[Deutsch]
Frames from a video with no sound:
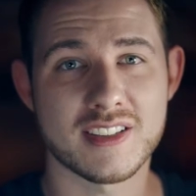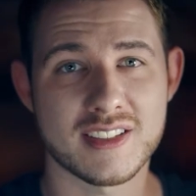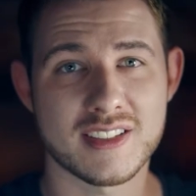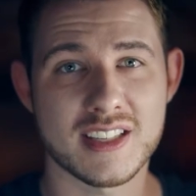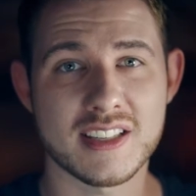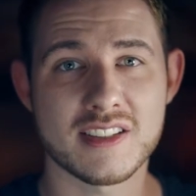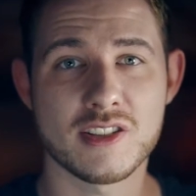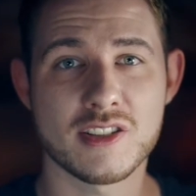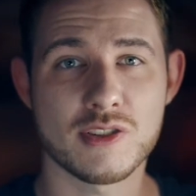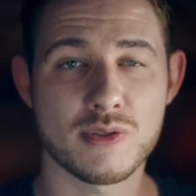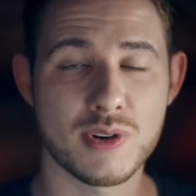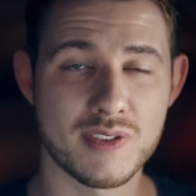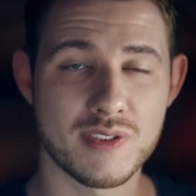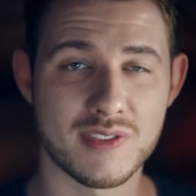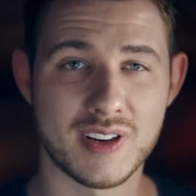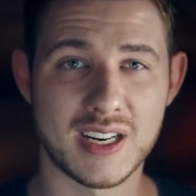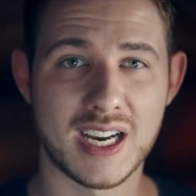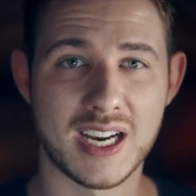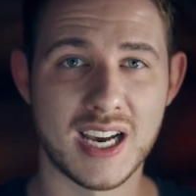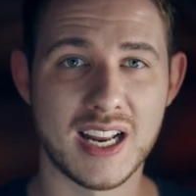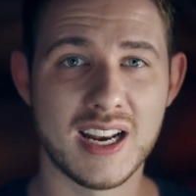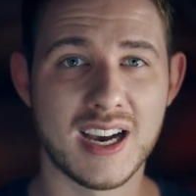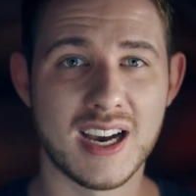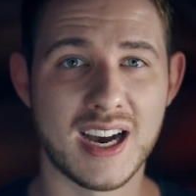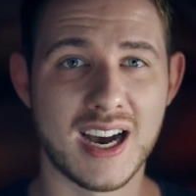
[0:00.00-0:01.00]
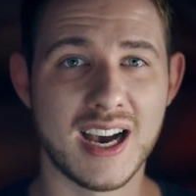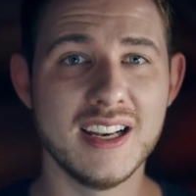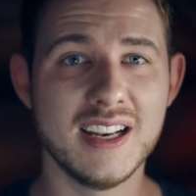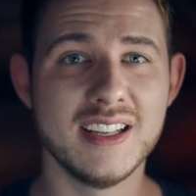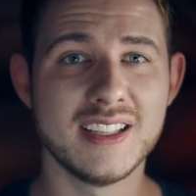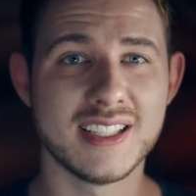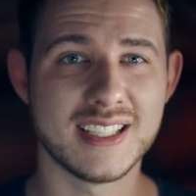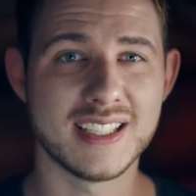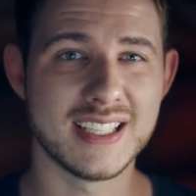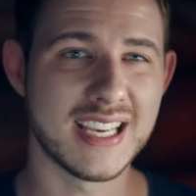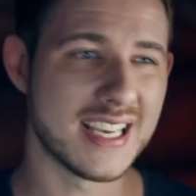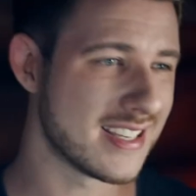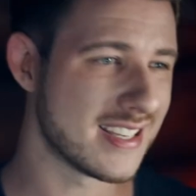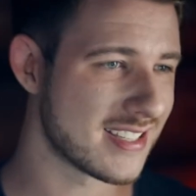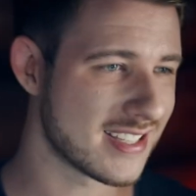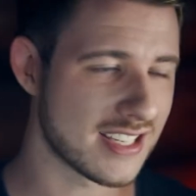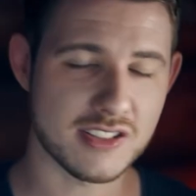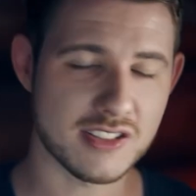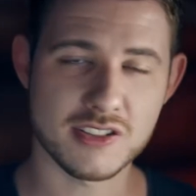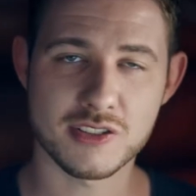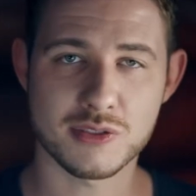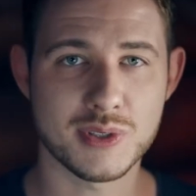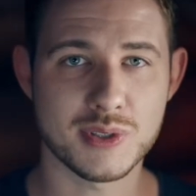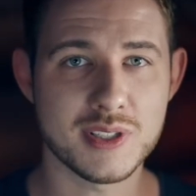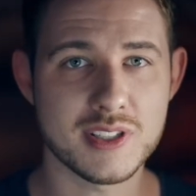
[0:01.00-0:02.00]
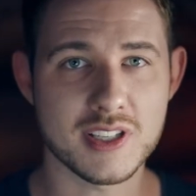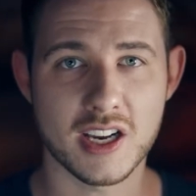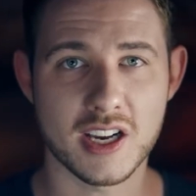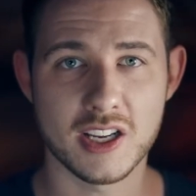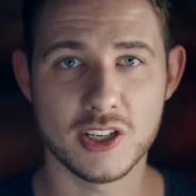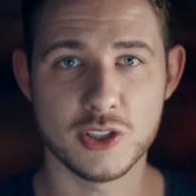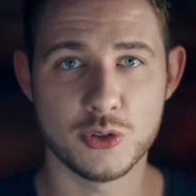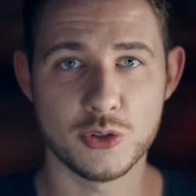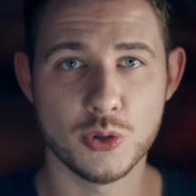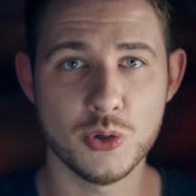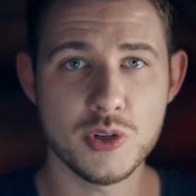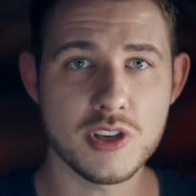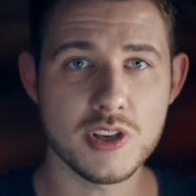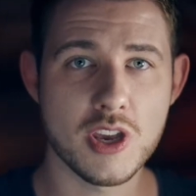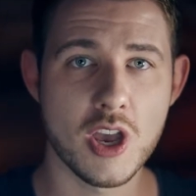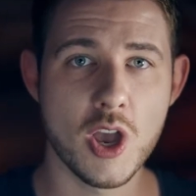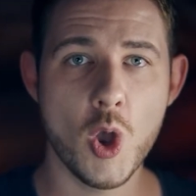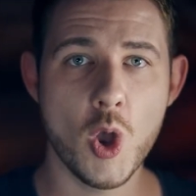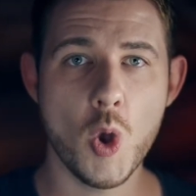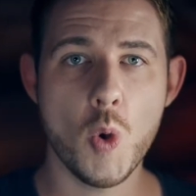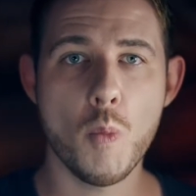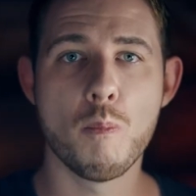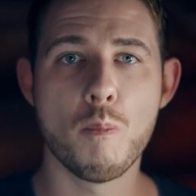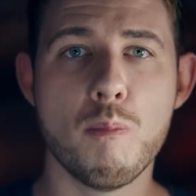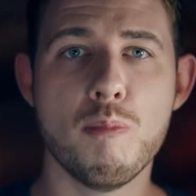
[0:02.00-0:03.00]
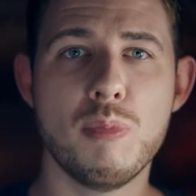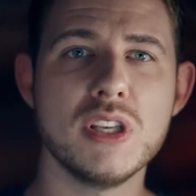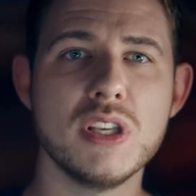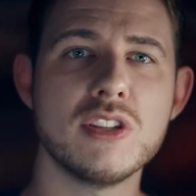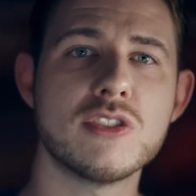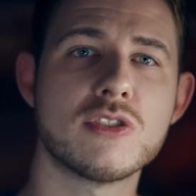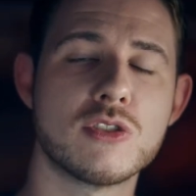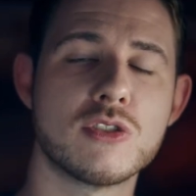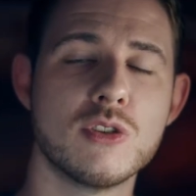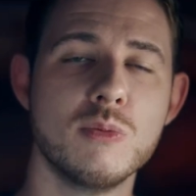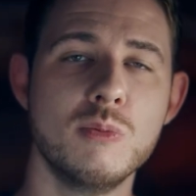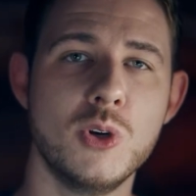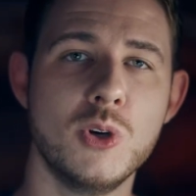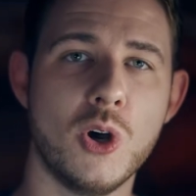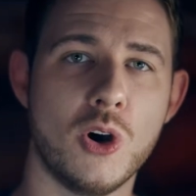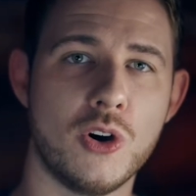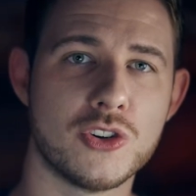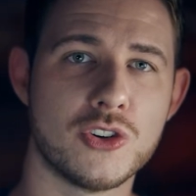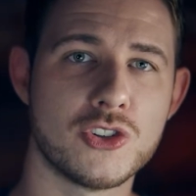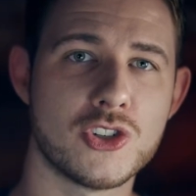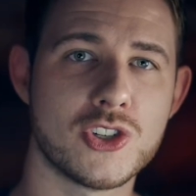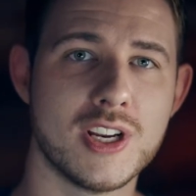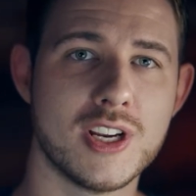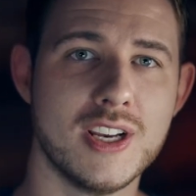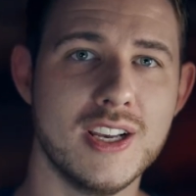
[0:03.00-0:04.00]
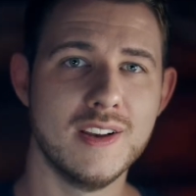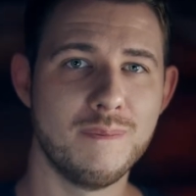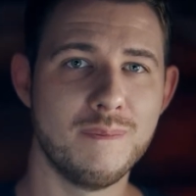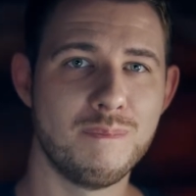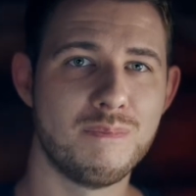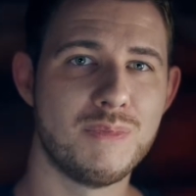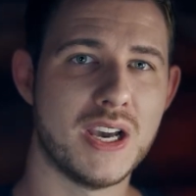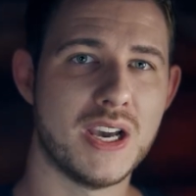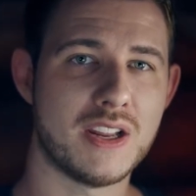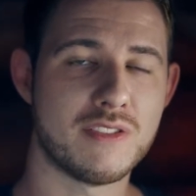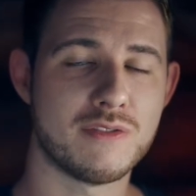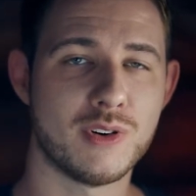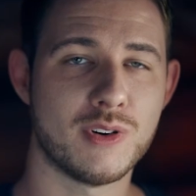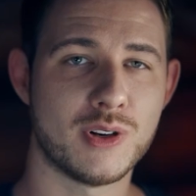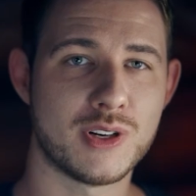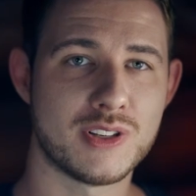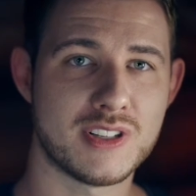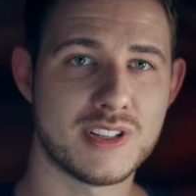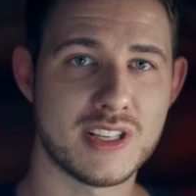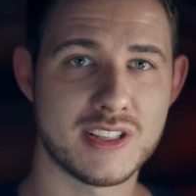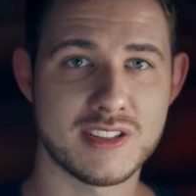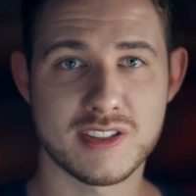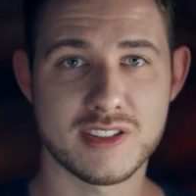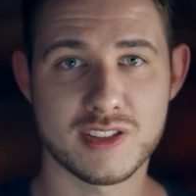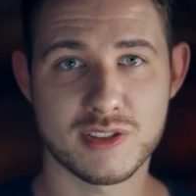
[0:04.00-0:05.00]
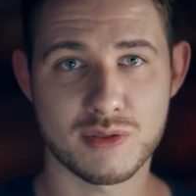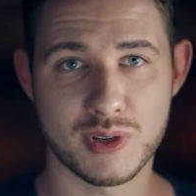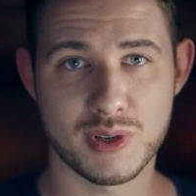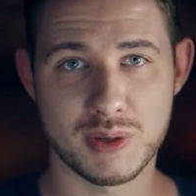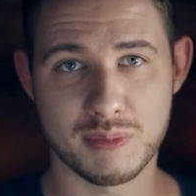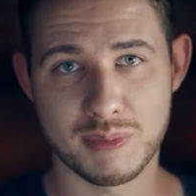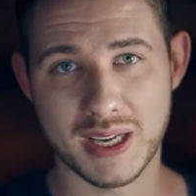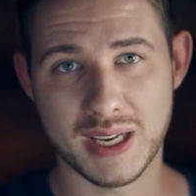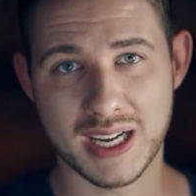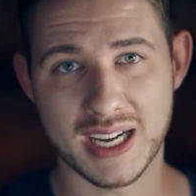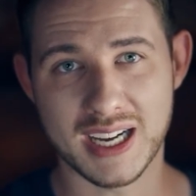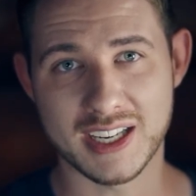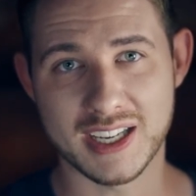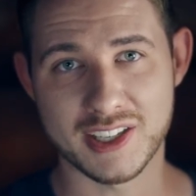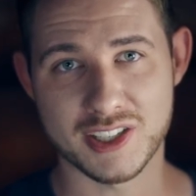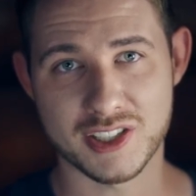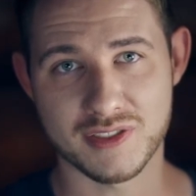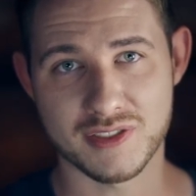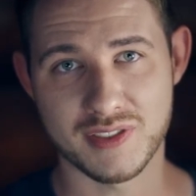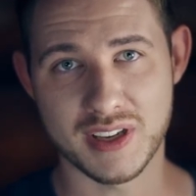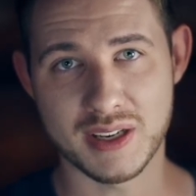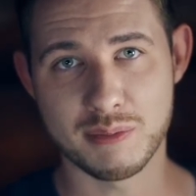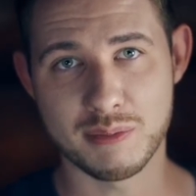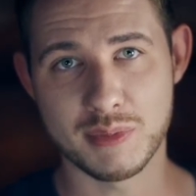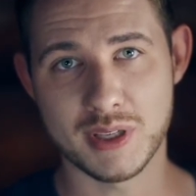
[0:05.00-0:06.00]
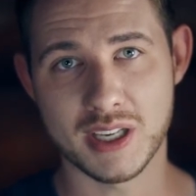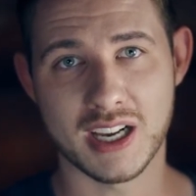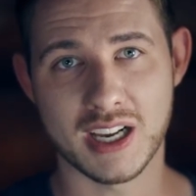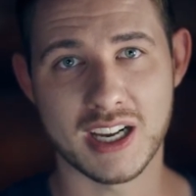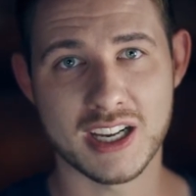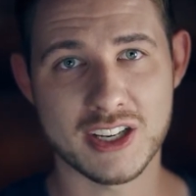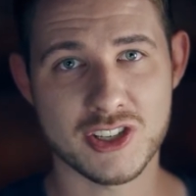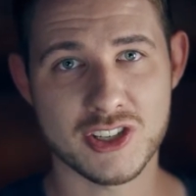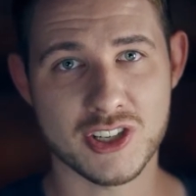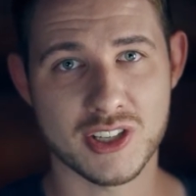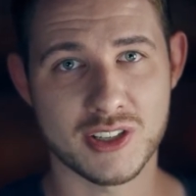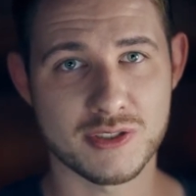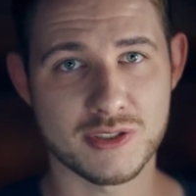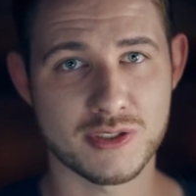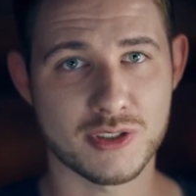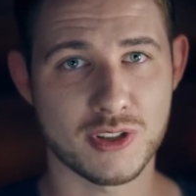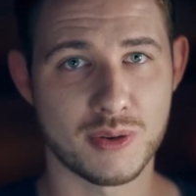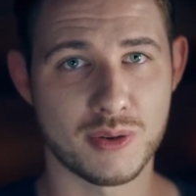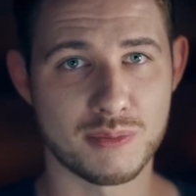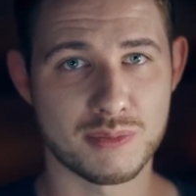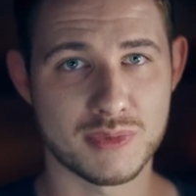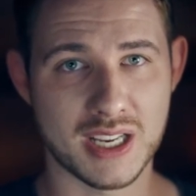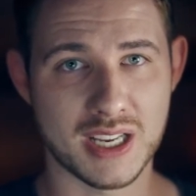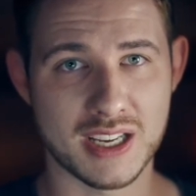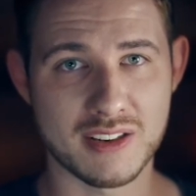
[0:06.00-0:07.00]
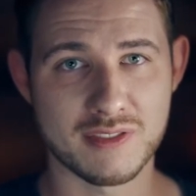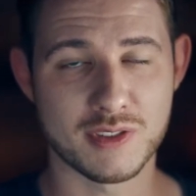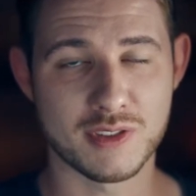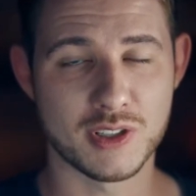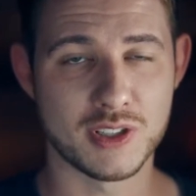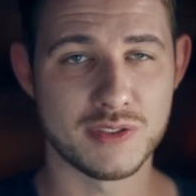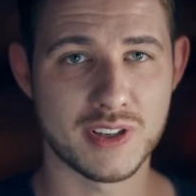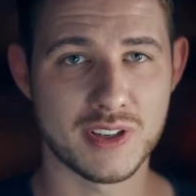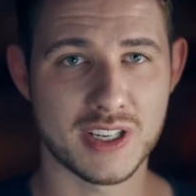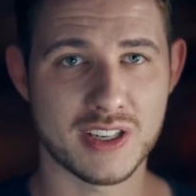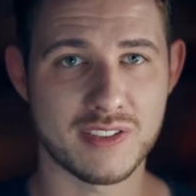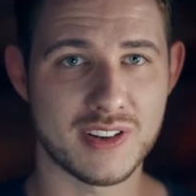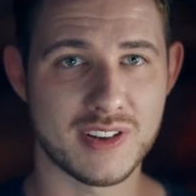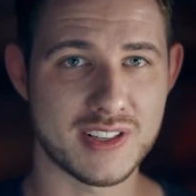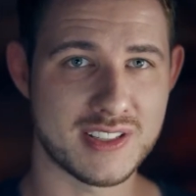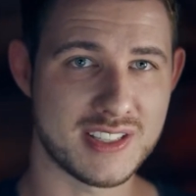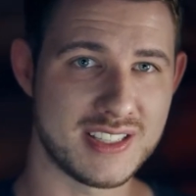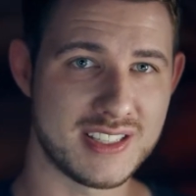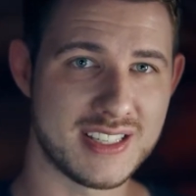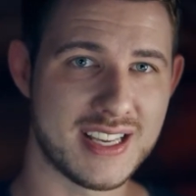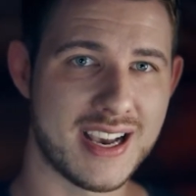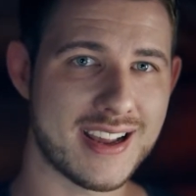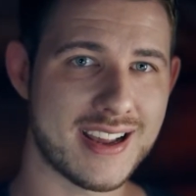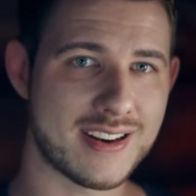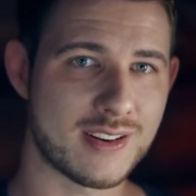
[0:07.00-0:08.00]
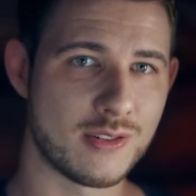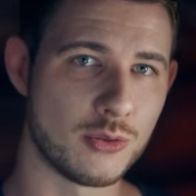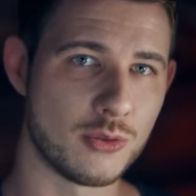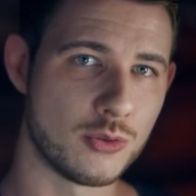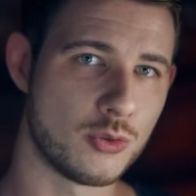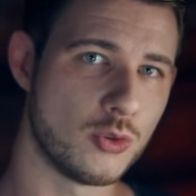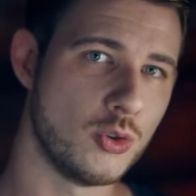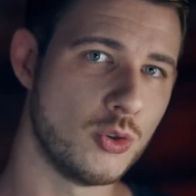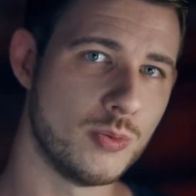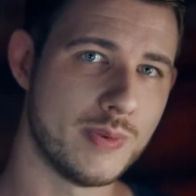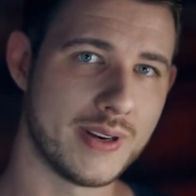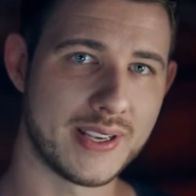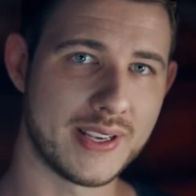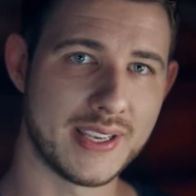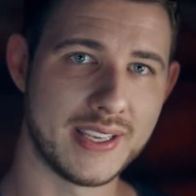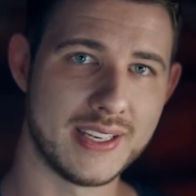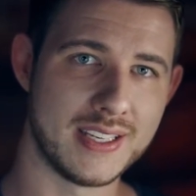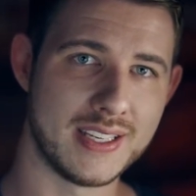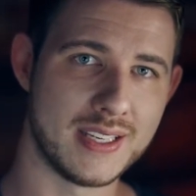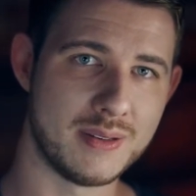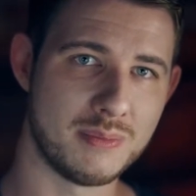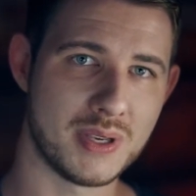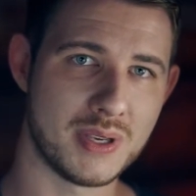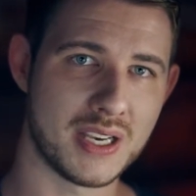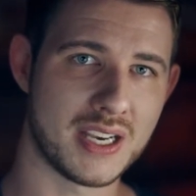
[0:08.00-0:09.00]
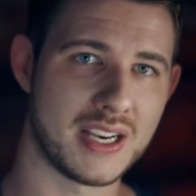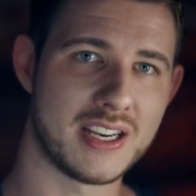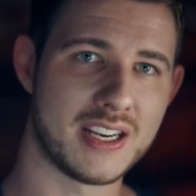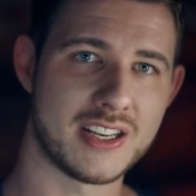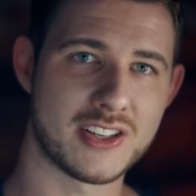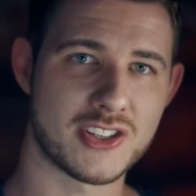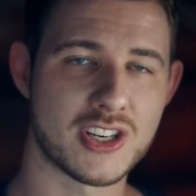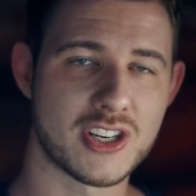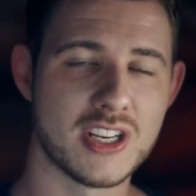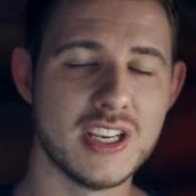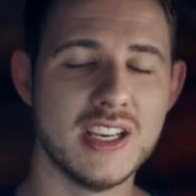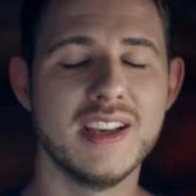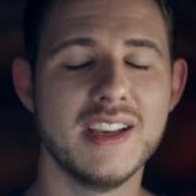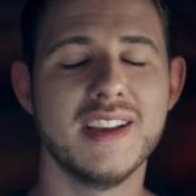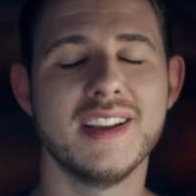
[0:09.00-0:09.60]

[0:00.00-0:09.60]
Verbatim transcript: Assassin's Creed Valhalla alle Assassin's Creed Teile durch bis zum Launch dann von Assassin's Creed Mirage. Wenn Mirage rauskommt, dann wollen wir quasi nahtlos übergehen in Mirage.